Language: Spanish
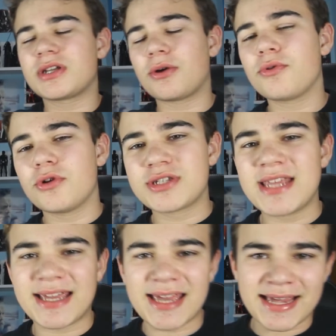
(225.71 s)

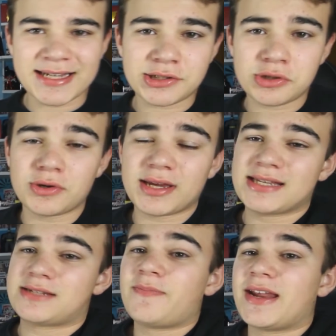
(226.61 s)
seguros de que esto
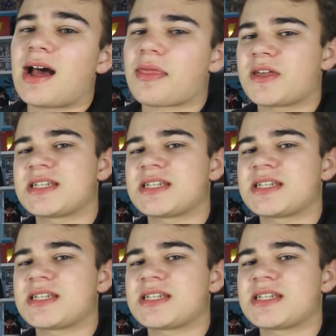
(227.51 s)
es veraz.